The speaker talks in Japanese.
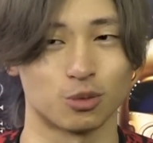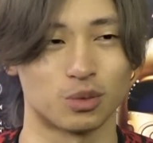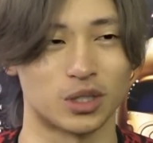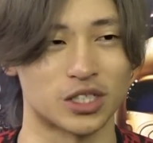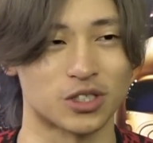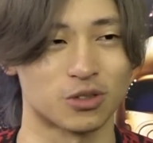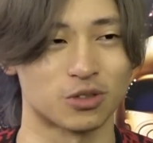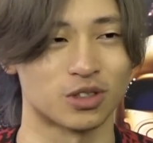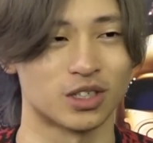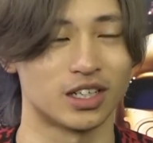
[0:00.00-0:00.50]
うん、まあ
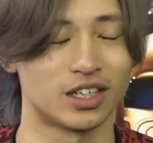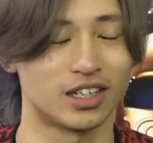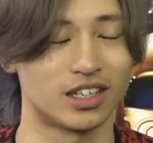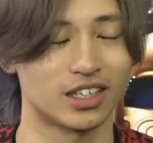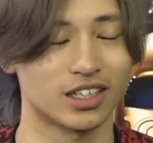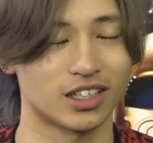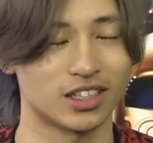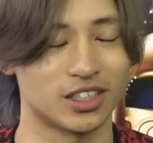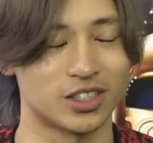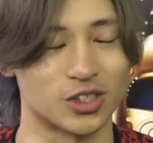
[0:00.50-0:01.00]
そんな
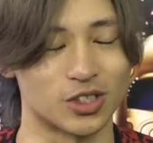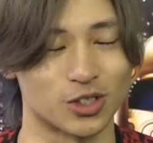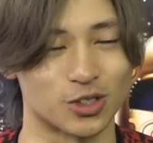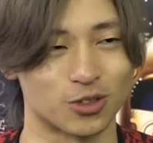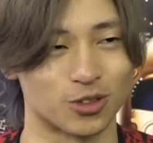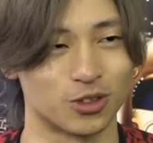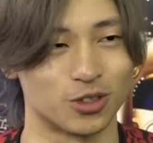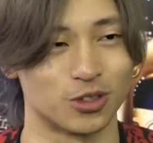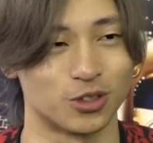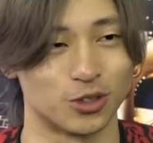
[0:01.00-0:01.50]
レースは
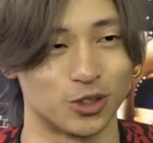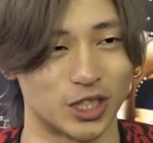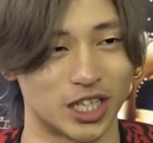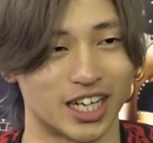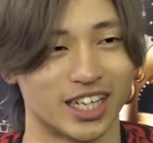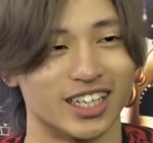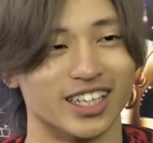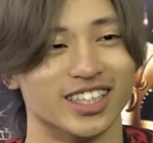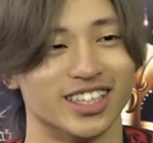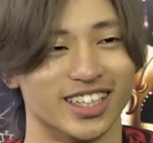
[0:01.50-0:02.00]
そういうふうにい
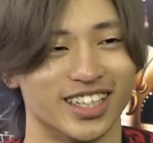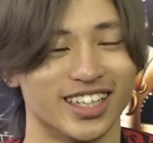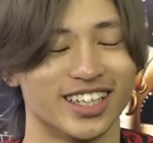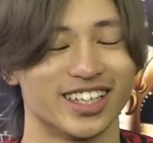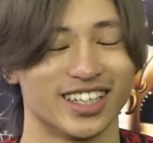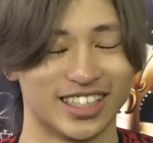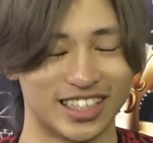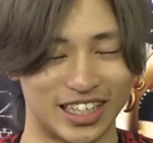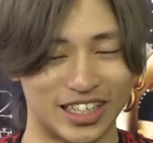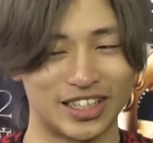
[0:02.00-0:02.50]
かないんで、
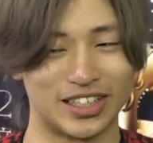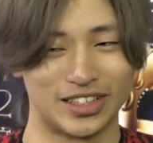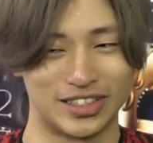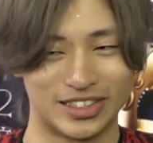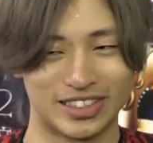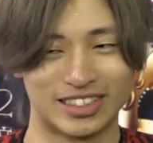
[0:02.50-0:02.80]
はい、